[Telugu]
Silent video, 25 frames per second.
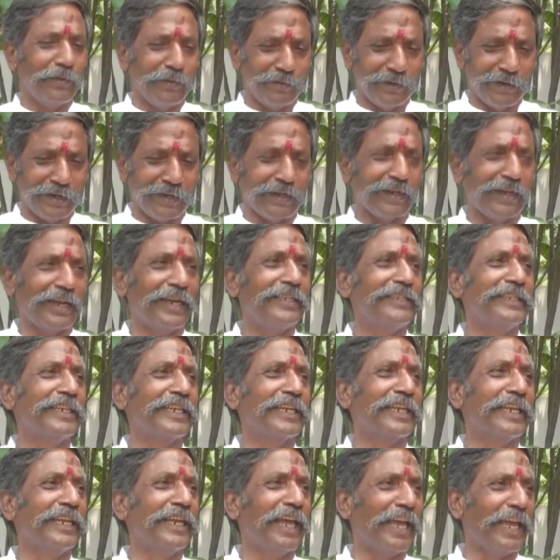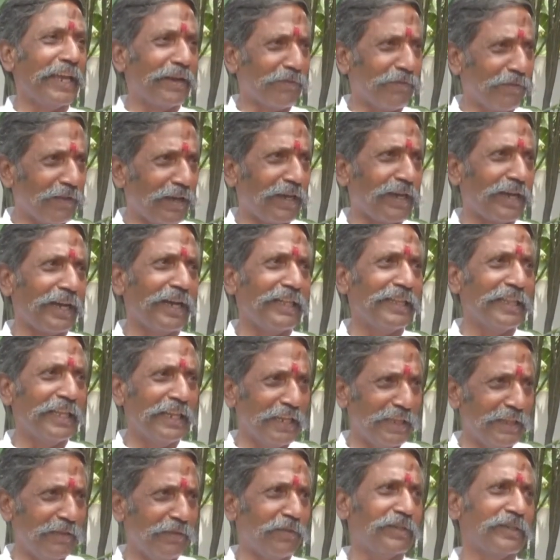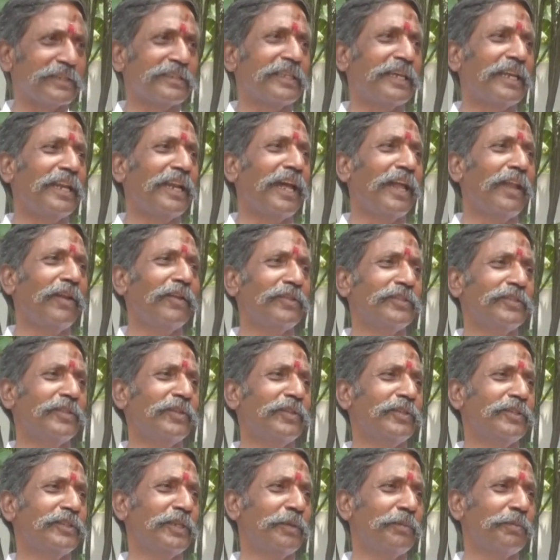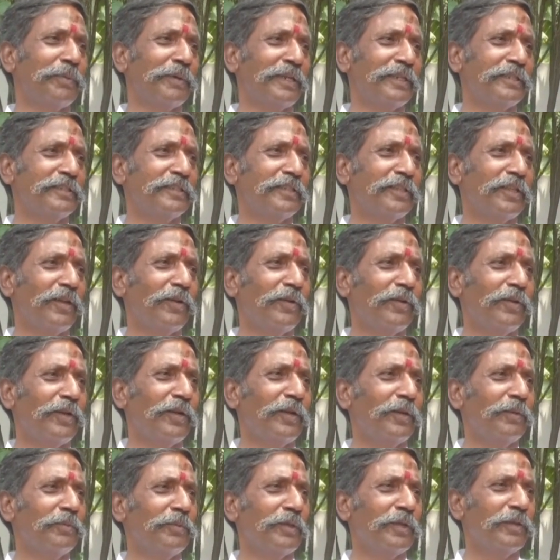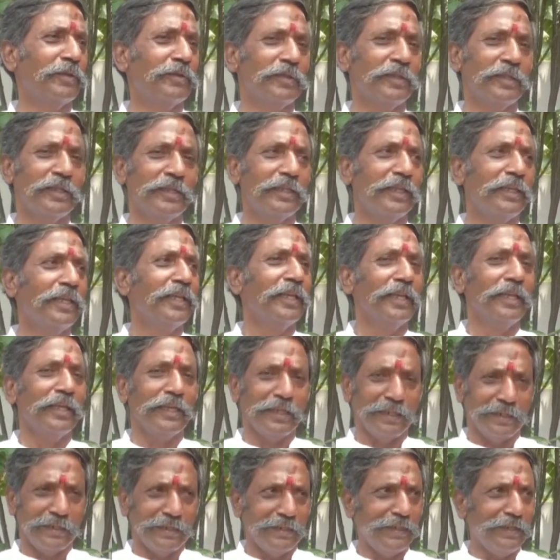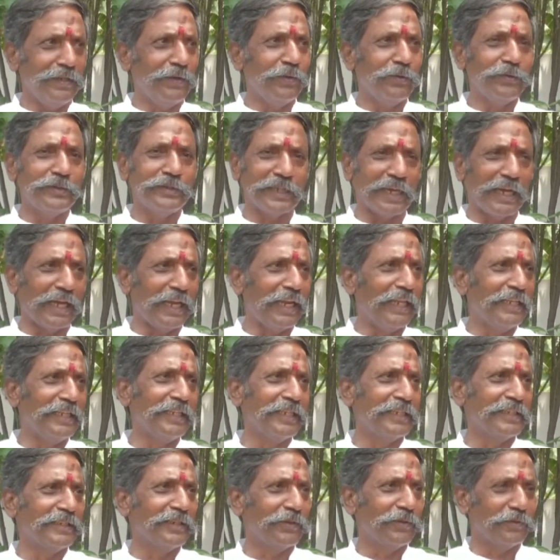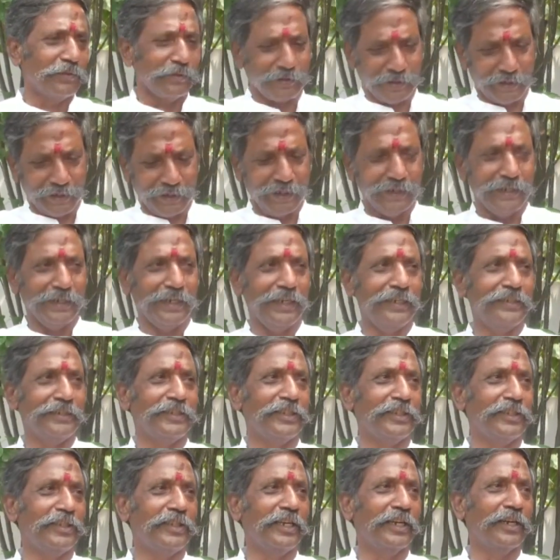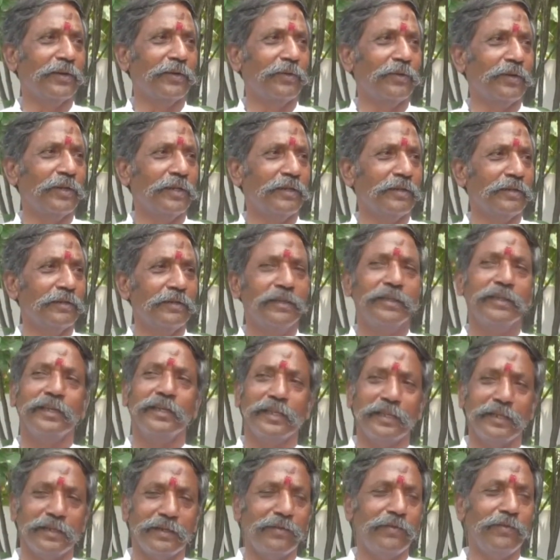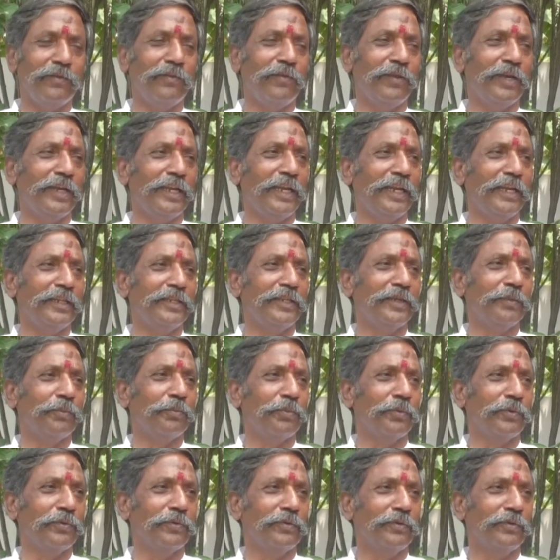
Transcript: వాడు రాజకీయ నాయకుడా కాదనేది ఒకసారి ఆలోచన వచ్చే పరిస్థితిలో ఉండడం జరుగుతుంది నువ్వు ఛాలెంజ్ చేసినావు రెడీ నేను సిద్ధంగా ఉన్నాను నువ్వే డేట్ చెప్పు